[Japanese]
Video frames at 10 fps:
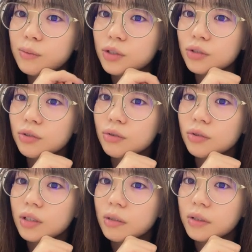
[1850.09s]
とも一緒にちょっと
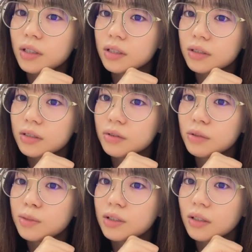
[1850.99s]
炒めたやつ風
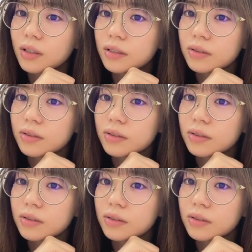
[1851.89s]
味つけたや